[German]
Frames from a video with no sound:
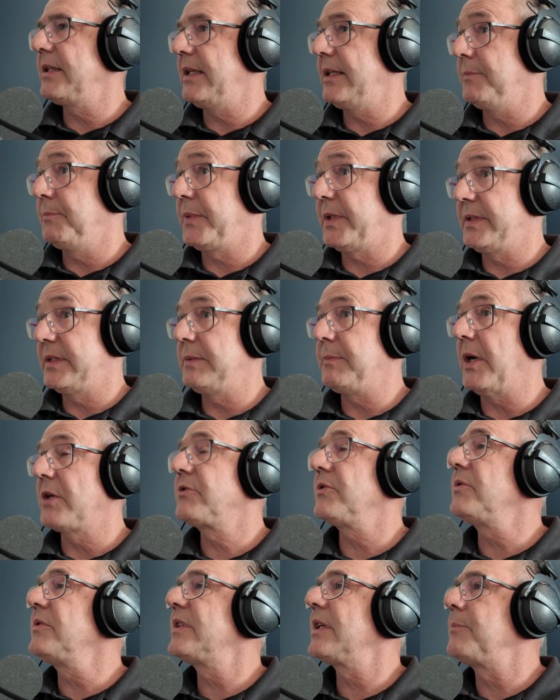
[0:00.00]
äh, im Prinzip
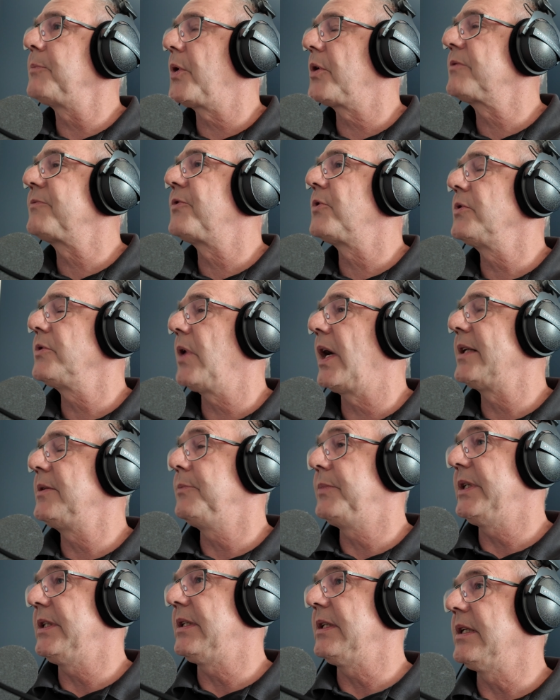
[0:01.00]
aus unserem Portfolio
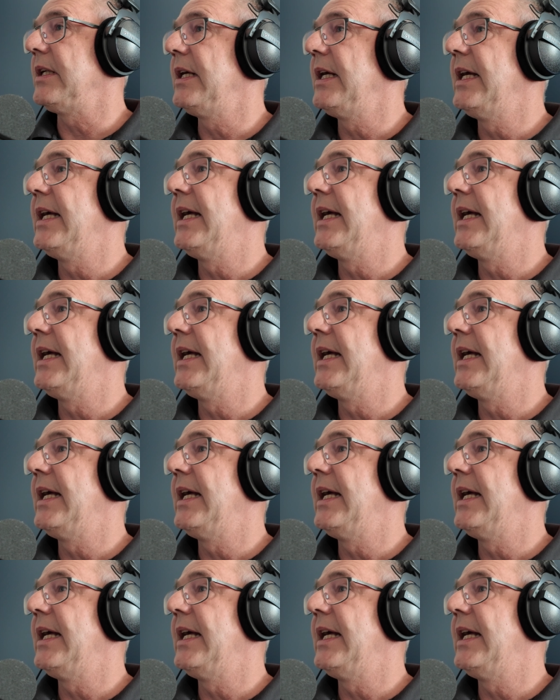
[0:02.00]
anbieten.